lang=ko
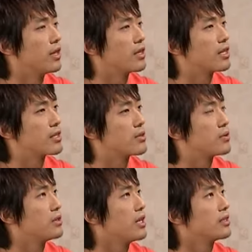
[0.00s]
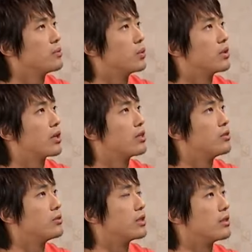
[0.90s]
그거야 내가 재산권을 행사
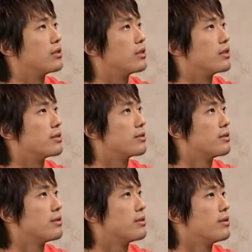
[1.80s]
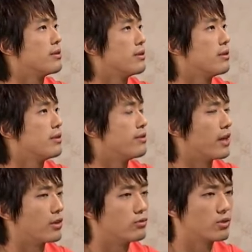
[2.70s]
못하게 하려고 그랬겠지.
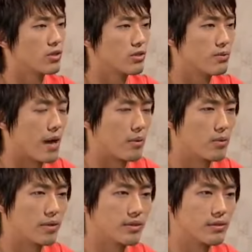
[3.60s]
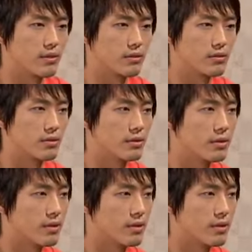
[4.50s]
나를 움켜쥐고 바보 만들려고.